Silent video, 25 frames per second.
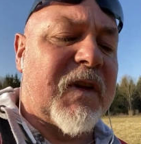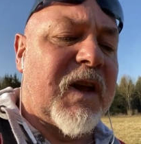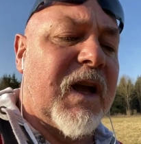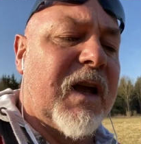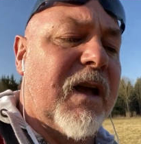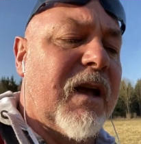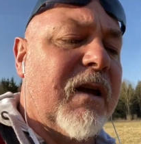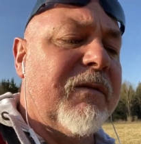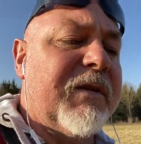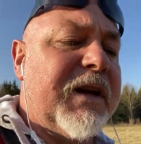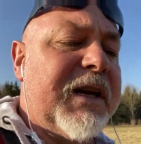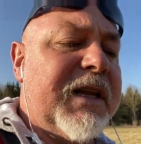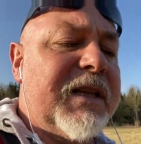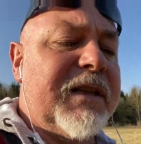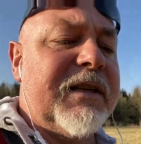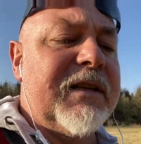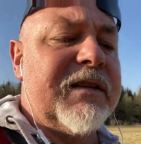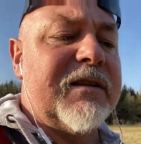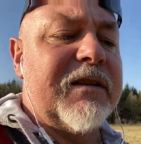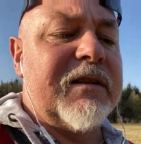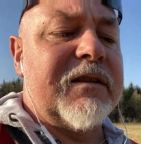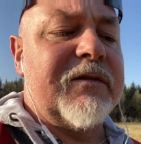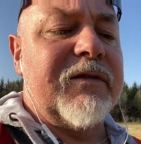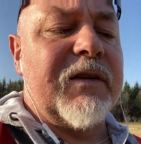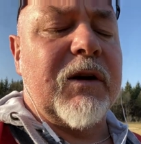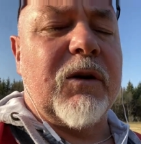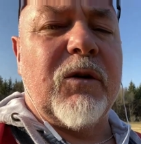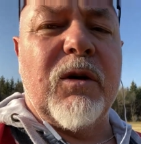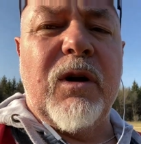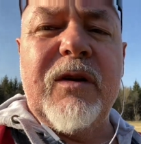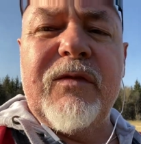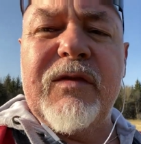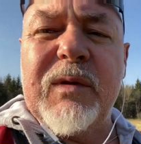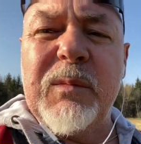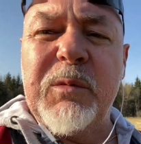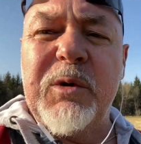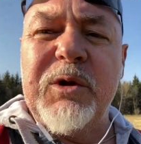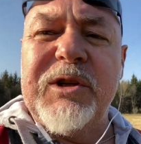Äh, wenn ich dieses
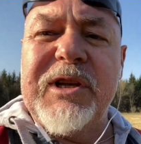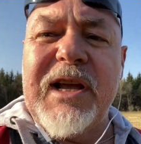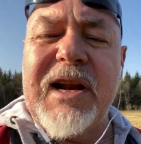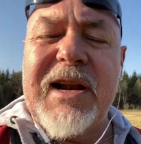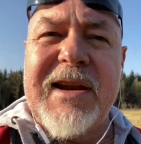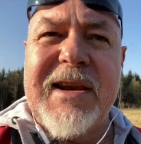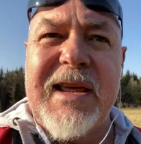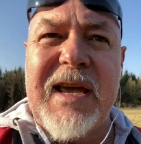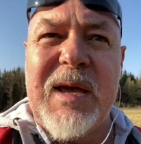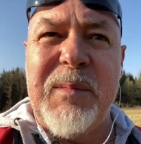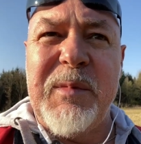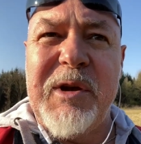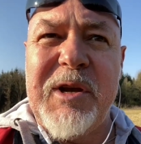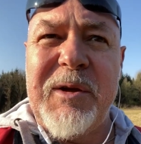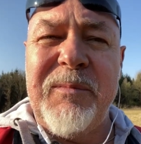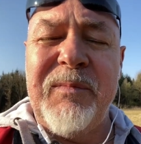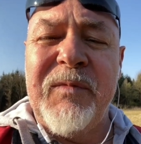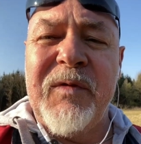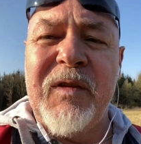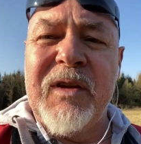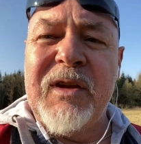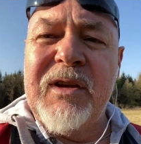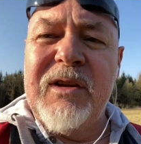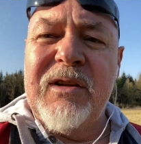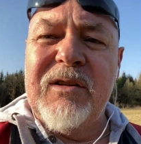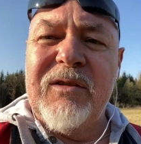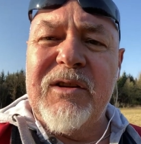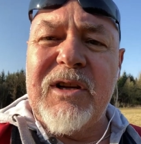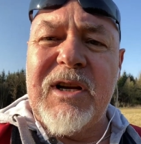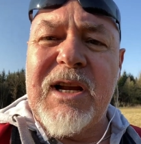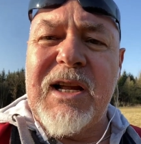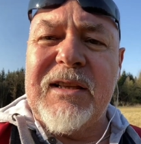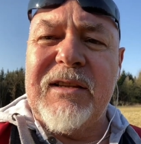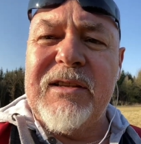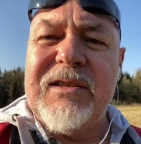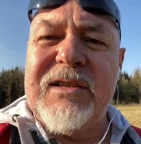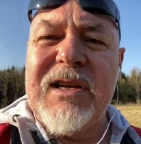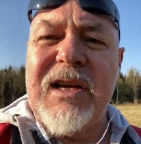Verkäufermodell nehme, dann
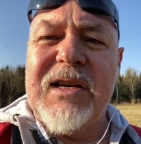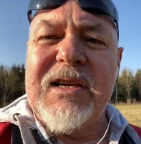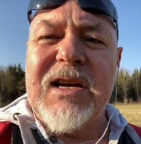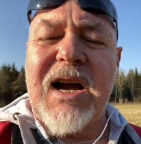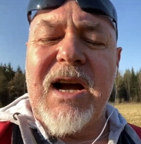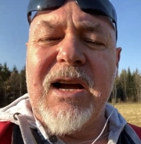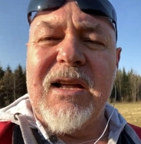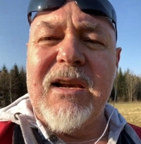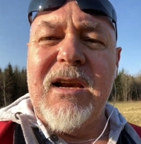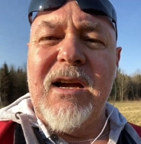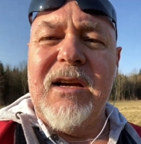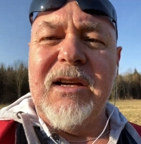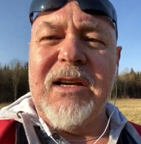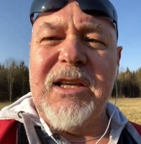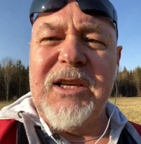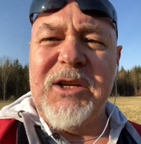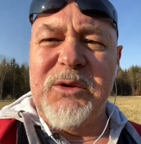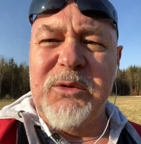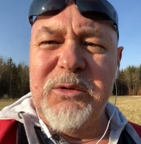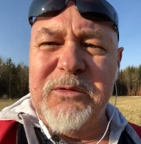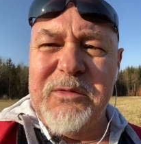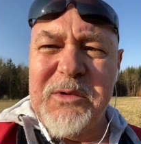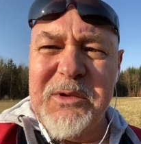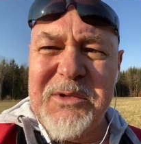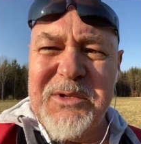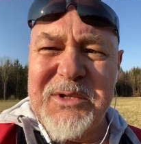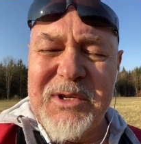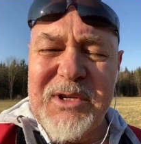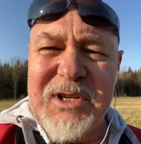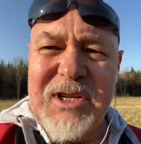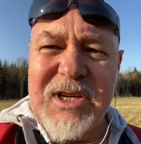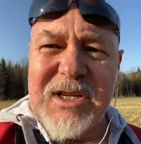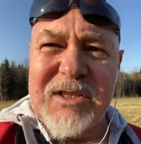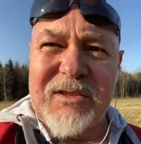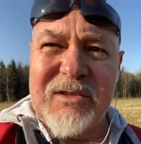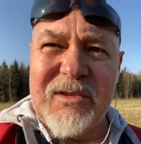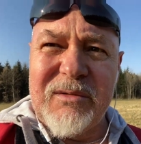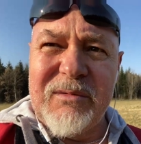hat es ja jahrelang recht gut
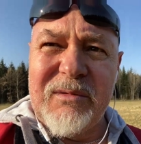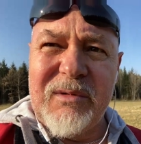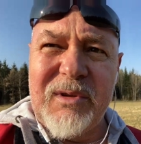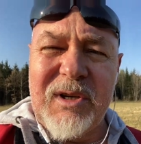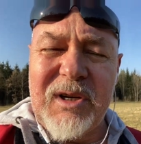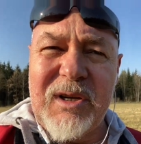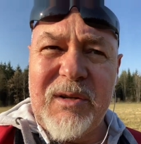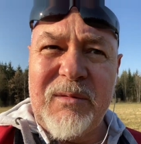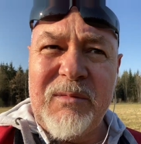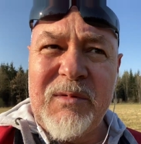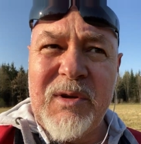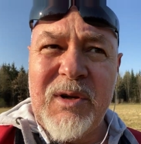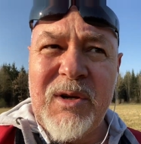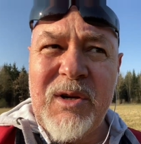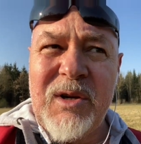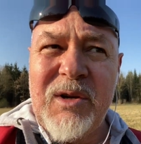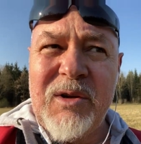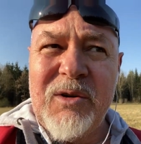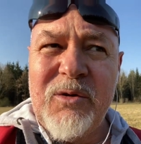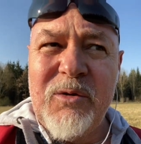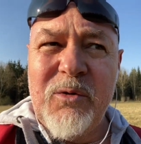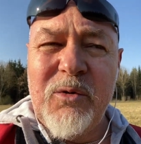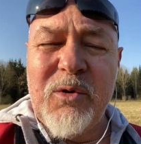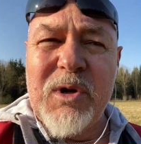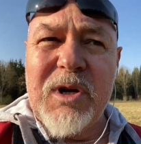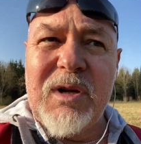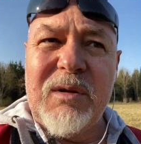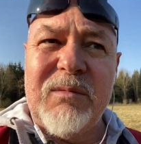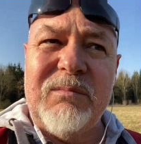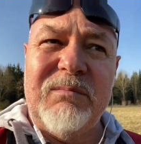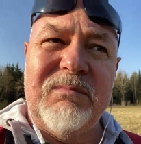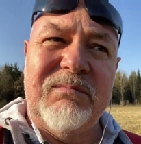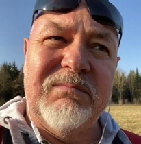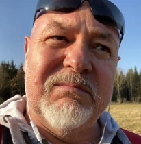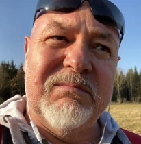funktioniert. Ja? Nur